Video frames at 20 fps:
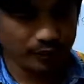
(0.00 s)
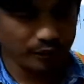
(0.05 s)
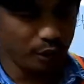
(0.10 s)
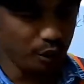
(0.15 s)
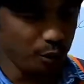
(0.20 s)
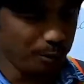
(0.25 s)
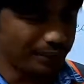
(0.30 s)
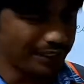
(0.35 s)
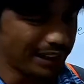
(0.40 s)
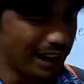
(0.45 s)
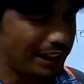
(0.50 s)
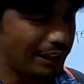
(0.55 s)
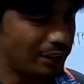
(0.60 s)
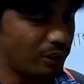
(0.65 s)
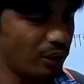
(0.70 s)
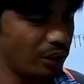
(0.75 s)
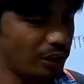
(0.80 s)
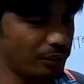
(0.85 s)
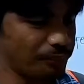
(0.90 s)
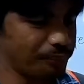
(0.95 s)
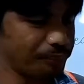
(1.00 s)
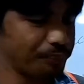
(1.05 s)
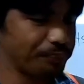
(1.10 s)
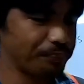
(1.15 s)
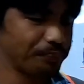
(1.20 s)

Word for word: So basahin ko.